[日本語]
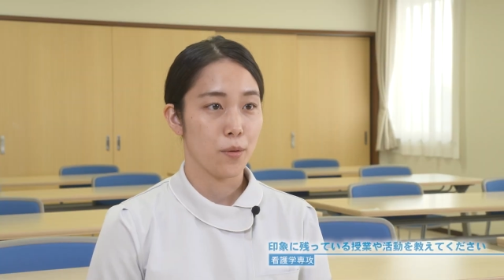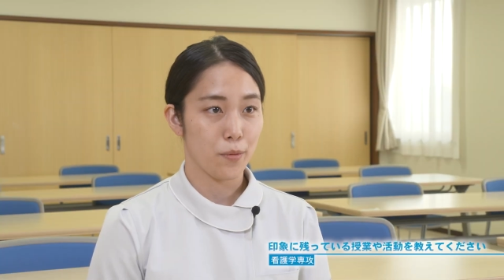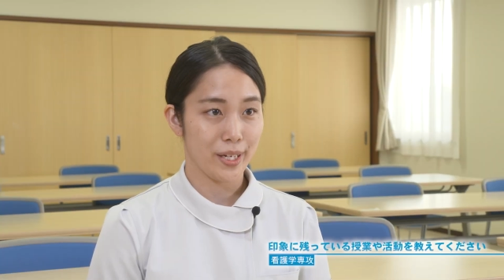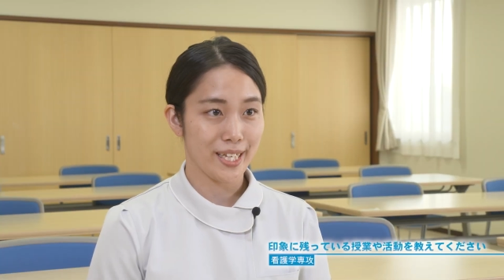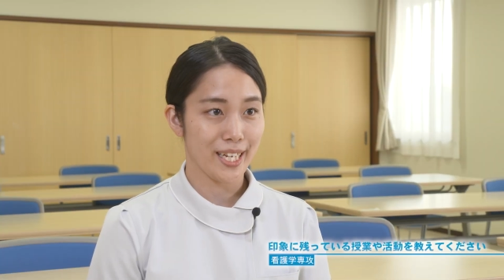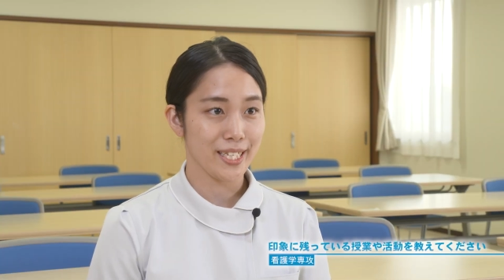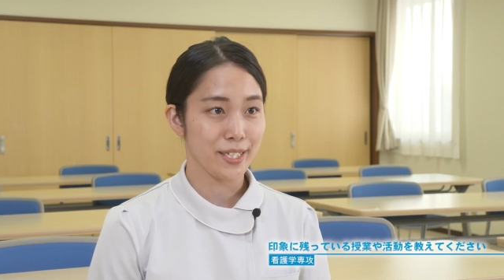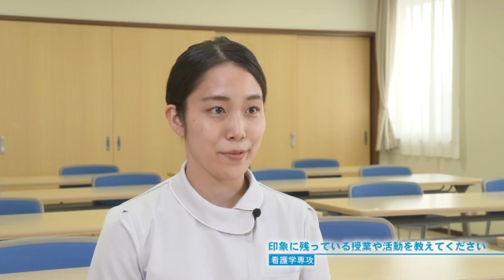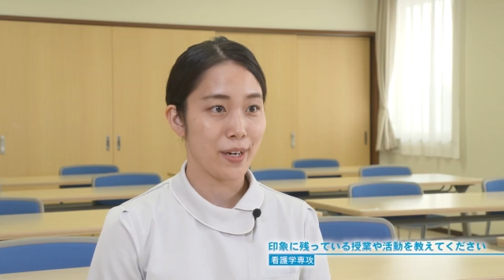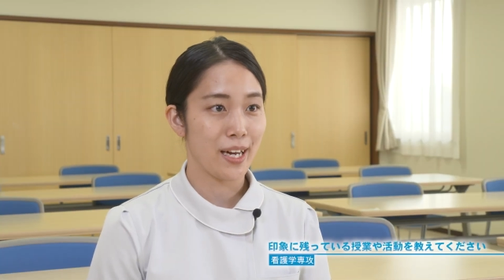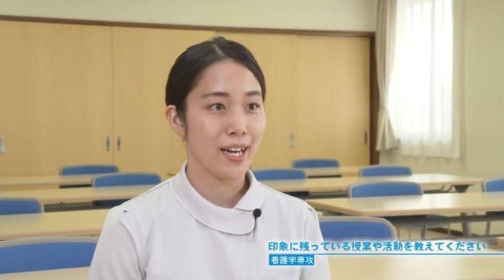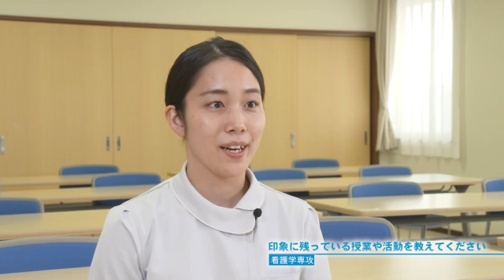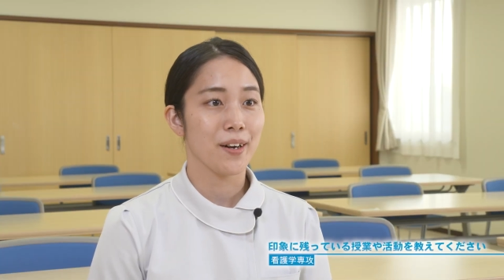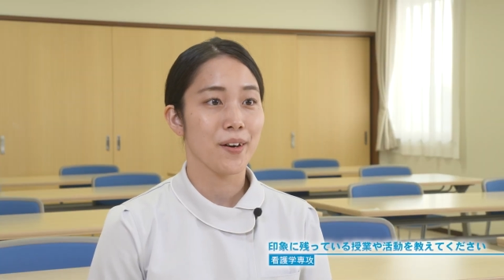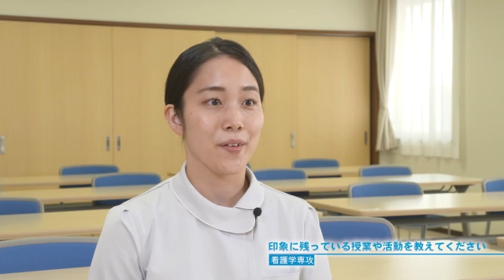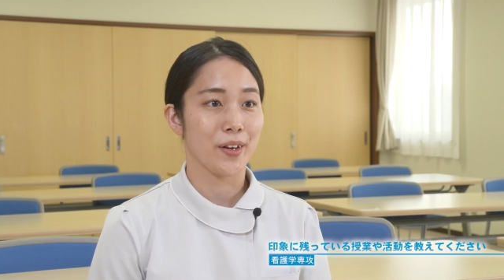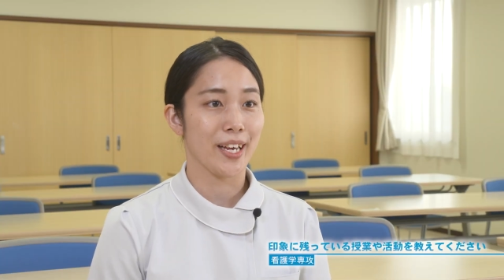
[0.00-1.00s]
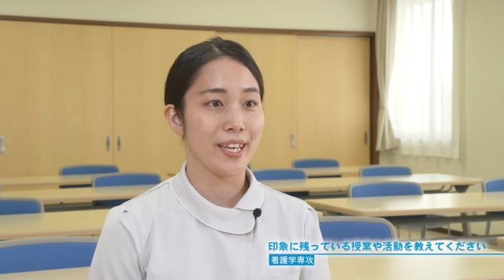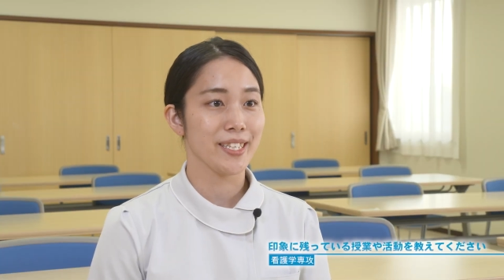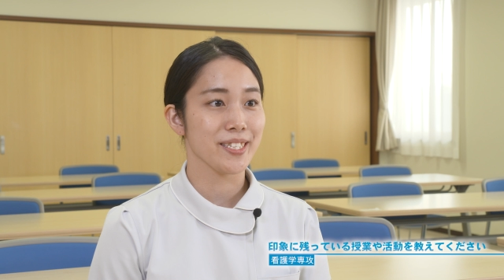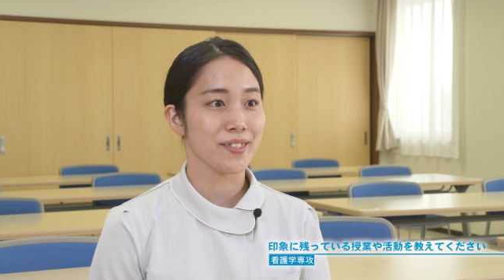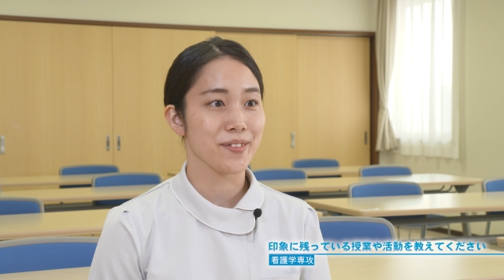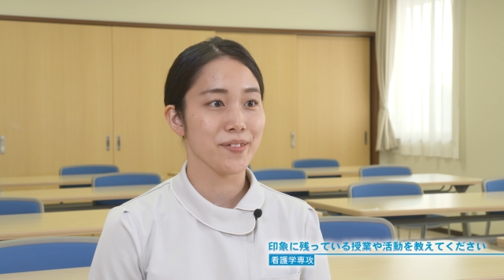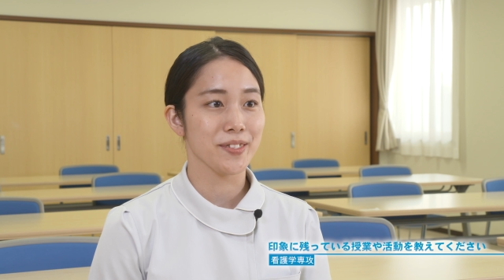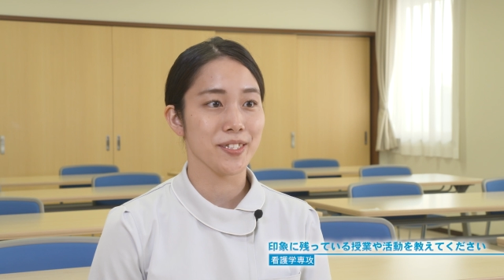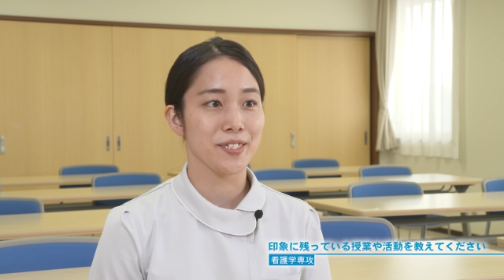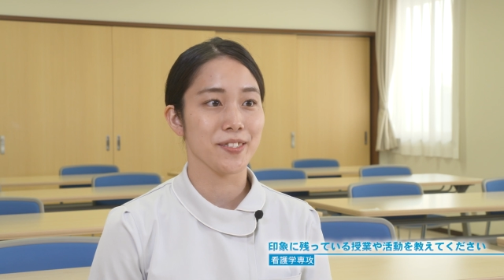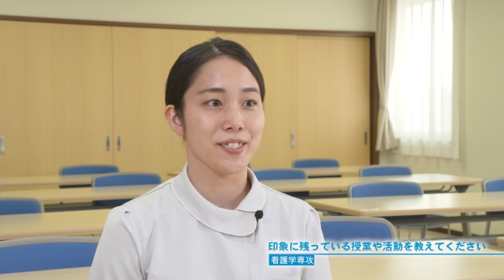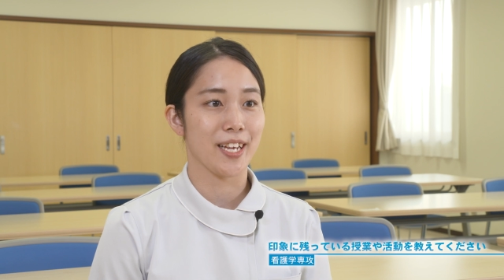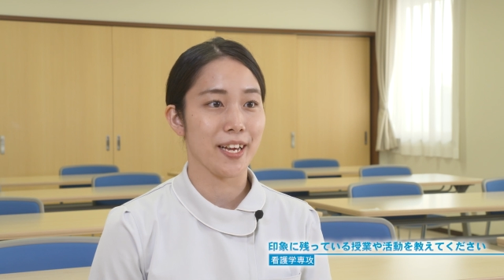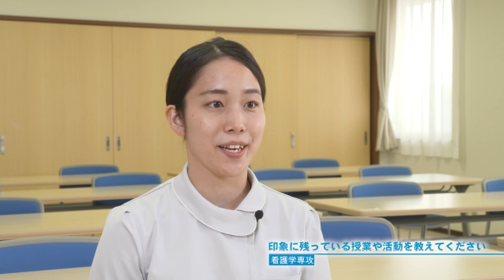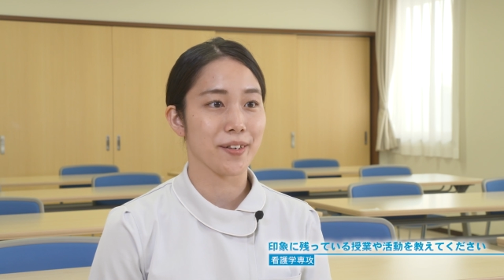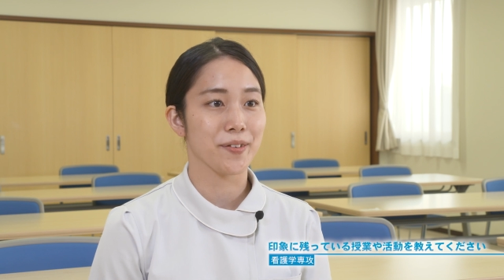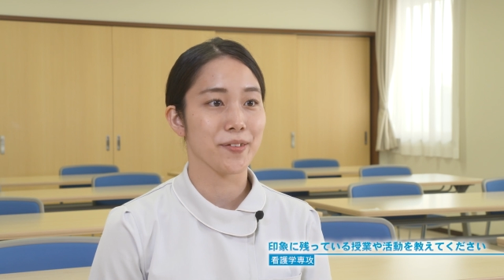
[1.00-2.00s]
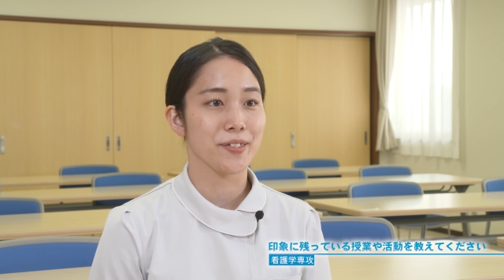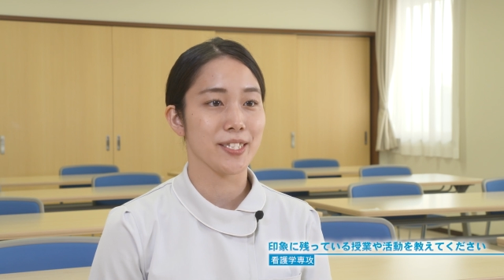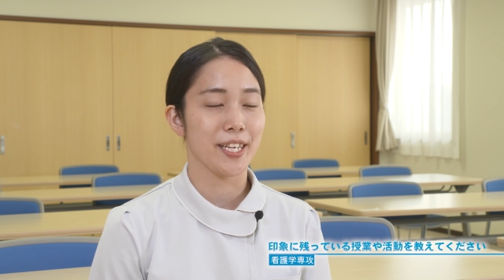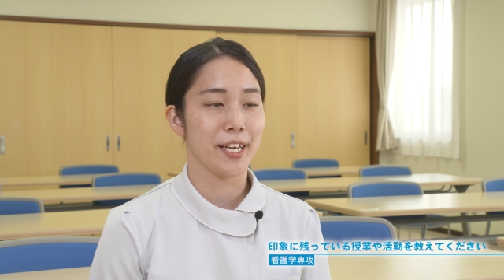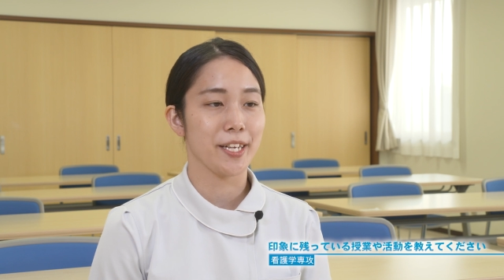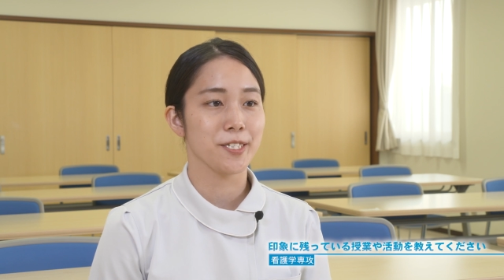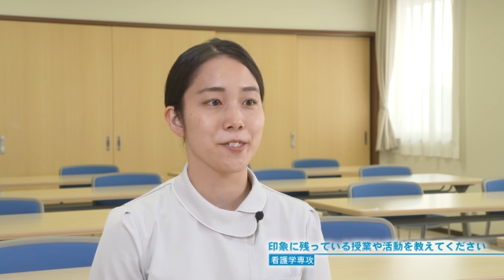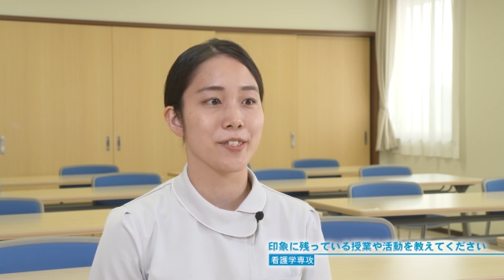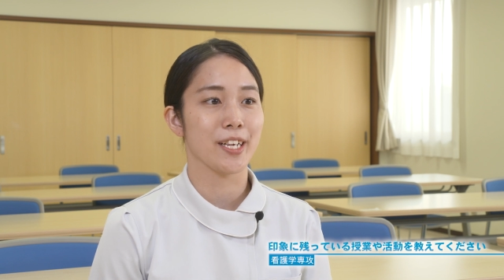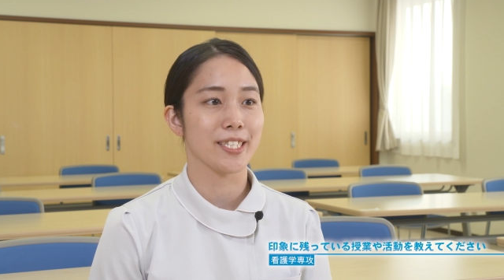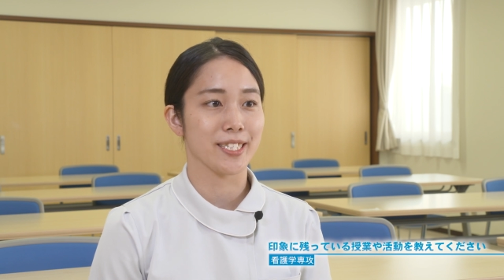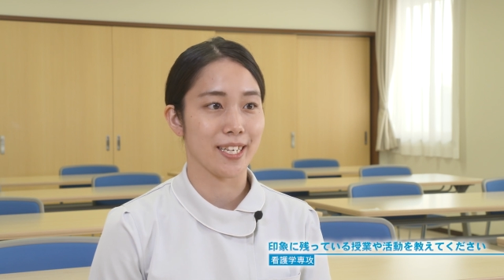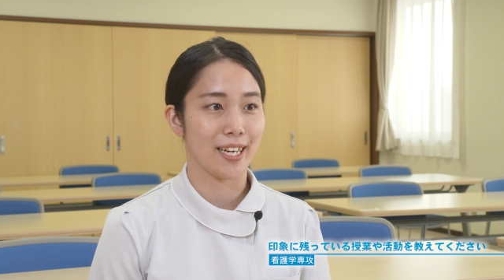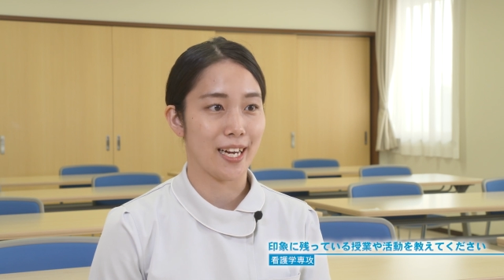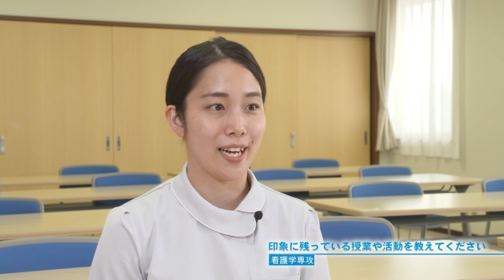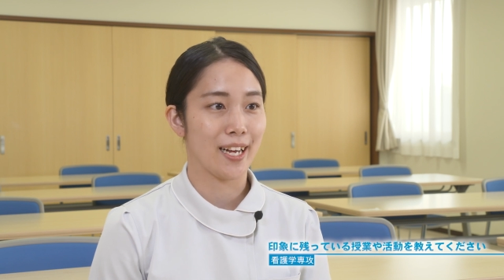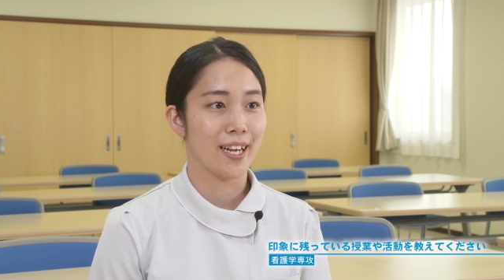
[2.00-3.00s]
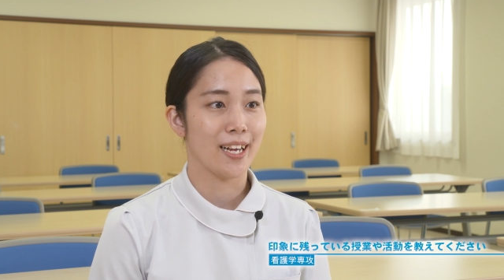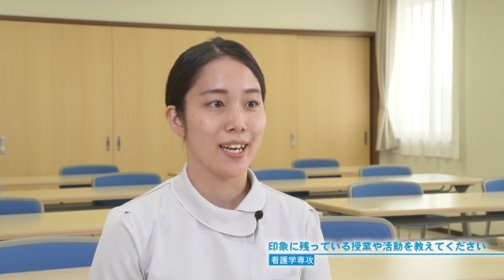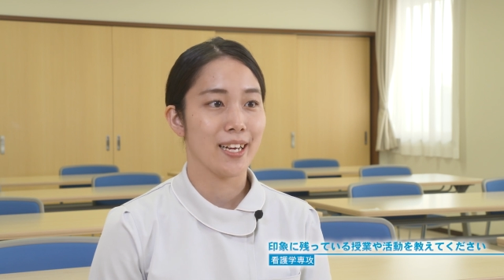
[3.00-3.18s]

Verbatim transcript: 私は保健師コースを専攻しているのですが